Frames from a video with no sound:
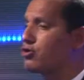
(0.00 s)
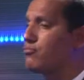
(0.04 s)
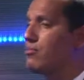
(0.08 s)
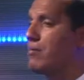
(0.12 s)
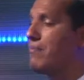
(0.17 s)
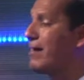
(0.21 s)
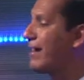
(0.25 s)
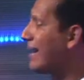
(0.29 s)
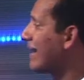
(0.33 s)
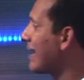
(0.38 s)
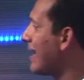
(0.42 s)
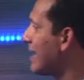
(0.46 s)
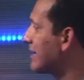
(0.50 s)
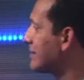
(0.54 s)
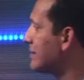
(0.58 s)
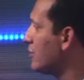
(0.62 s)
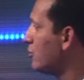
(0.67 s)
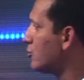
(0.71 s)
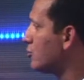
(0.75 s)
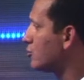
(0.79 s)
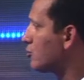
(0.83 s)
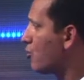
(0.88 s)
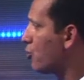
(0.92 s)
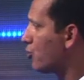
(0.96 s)
como
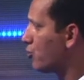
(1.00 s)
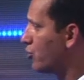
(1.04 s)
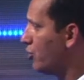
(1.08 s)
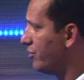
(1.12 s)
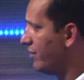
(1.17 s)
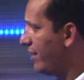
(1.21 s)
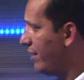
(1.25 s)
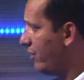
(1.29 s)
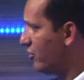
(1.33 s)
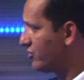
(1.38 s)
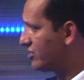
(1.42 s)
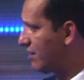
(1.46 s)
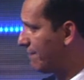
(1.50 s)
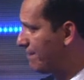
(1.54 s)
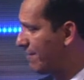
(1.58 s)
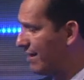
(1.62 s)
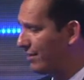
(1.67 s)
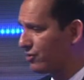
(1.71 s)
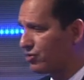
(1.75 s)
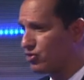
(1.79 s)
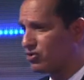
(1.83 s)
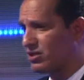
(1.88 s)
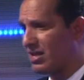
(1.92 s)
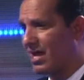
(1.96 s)
amarrarse los cordones de los
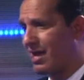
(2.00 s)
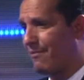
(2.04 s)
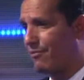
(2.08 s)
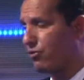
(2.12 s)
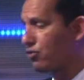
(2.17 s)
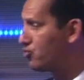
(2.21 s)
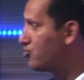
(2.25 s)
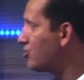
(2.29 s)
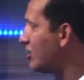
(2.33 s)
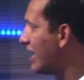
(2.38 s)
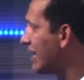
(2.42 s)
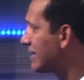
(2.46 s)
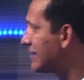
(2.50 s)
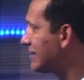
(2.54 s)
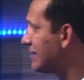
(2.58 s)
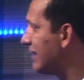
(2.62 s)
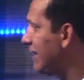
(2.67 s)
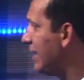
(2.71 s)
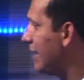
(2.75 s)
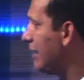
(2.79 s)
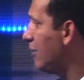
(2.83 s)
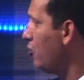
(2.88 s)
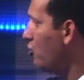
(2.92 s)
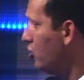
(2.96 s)
zapatos,
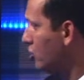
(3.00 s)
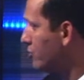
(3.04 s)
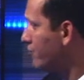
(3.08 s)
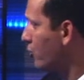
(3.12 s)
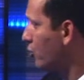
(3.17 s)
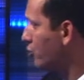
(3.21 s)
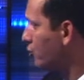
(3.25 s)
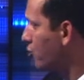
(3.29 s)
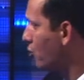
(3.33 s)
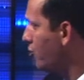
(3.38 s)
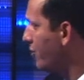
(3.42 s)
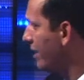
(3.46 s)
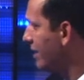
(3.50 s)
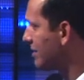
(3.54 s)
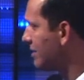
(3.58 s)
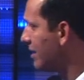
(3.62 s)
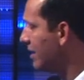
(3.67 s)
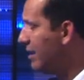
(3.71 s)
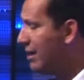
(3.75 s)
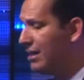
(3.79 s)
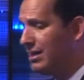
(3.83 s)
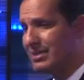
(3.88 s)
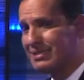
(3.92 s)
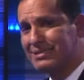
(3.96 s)
abrocharse los botones,
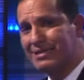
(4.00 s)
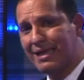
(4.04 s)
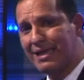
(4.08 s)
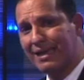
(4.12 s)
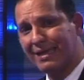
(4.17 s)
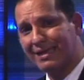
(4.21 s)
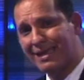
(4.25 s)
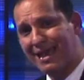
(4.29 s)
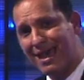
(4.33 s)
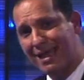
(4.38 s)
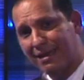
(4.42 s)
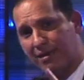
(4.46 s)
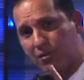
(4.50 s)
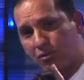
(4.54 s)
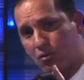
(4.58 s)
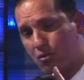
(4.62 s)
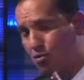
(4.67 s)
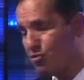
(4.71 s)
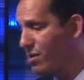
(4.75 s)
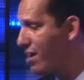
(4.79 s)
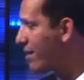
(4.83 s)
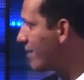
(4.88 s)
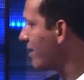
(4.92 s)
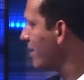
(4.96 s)
cerrar
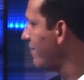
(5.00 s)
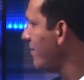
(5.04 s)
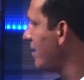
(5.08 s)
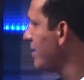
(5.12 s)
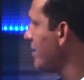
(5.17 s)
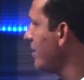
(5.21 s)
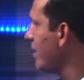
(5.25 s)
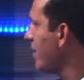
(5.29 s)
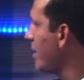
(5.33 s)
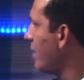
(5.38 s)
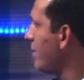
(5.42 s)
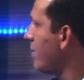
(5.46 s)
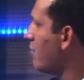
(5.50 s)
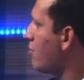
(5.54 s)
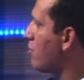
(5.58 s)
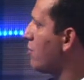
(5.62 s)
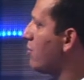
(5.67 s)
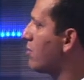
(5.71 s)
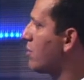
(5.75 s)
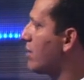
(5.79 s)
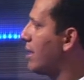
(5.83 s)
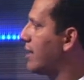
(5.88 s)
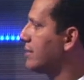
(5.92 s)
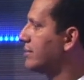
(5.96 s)
una cremallera y
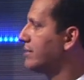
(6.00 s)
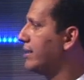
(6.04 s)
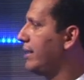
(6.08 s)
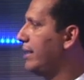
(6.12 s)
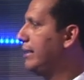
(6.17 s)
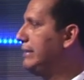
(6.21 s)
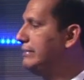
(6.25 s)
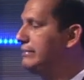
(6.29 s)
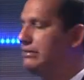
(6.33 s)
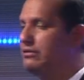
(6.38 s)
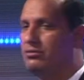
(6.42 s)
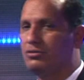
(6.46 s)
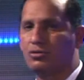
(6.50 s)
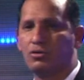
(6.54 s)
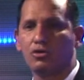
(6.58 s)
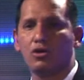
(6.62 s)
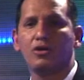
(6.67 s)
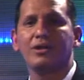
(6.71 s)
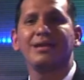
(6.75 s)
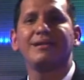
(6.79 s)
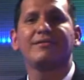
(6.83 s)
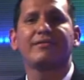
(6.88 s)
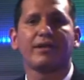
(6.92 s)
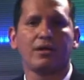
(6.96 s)
colocarse el
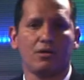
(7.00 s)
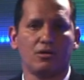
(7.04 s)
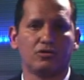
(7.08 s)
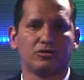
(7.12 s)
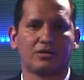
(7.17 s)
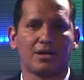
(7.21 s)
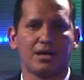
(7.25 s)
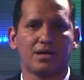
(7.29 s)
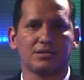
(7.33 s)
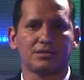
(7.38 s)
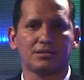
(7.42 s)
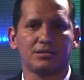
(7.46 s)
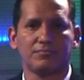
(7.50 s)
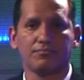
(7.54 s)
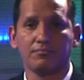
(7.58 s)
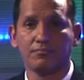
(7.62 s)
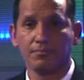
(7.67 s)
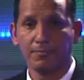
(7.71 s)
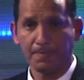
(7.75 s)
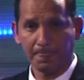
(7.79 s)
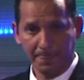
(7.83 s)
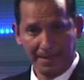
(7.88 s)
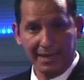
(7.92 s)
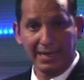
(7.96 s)
cinturón, entre otras.
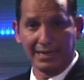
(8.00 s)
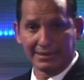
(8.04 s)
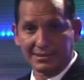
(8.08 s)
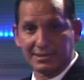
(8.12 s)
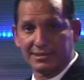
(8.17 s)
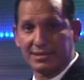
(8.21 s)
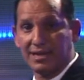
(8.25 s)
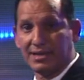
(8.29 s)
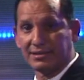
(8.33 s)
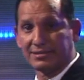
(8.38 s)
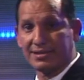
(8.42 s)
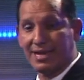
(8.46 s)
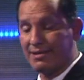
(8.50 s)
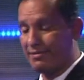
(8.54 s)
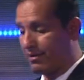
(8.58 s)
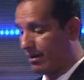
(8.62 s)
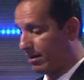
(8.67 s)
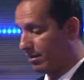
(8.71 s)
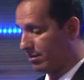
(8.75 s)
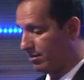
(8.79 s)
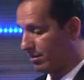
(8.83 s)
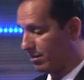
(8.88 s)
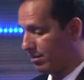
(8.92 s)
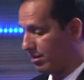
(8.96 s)
Ese es el estándar.
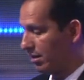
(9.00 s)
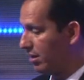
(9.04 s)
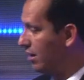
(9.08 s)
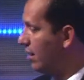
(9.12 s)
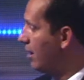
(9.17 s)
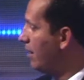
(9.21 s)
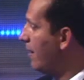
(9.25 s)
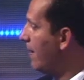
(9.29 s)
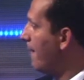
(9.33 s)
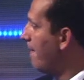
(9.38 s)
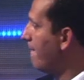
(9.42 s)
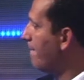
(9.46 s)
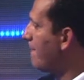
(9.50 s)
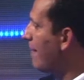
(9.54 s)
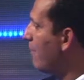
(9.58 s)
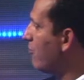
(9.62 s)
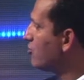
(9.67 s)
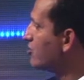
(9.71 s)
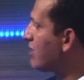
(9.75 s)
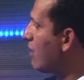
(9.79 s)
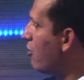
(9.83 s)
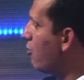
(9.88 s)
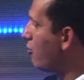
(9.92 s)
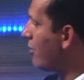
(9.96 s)

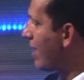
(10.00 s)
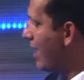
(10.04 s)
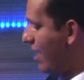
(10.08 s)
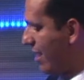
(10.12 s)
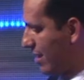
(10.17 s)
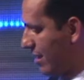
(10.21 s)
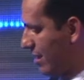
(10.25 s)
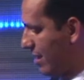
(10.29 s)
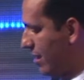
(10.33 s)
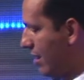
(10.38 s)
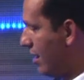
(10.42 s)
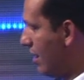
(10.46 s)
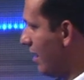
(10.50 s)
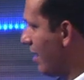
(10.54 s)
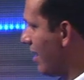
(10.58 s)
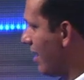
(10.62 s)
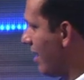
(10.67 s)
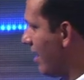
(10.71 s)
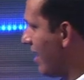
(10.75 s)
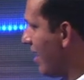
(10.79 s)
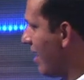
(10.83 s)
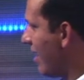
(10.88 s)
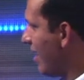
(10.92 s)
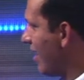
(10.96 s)
Vamos ahora
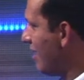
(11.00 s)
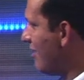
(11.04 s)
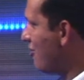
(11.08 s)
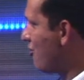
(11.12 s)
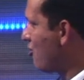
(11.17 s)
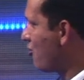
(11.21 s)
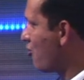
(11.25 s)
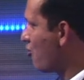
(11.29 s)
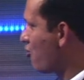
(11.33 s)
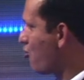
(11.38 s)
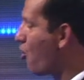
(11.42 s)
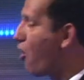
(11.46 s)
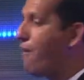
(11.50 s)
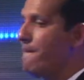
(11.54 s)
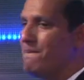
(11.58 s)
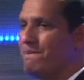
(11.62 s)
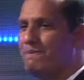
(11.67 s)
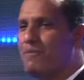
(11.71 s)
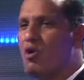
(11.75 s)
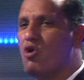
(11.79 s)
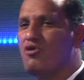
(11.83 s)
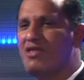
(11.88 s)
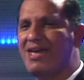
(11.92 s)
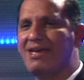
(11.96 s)
al
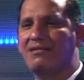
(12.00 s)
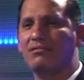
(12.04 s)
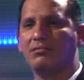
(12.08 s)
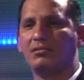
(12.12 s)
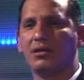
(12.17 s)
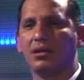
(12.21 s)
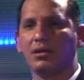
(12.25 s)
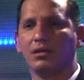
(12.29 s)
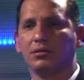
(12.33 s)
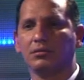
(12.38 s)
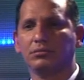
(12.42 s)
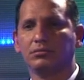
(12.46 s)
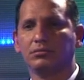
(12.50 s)
componente.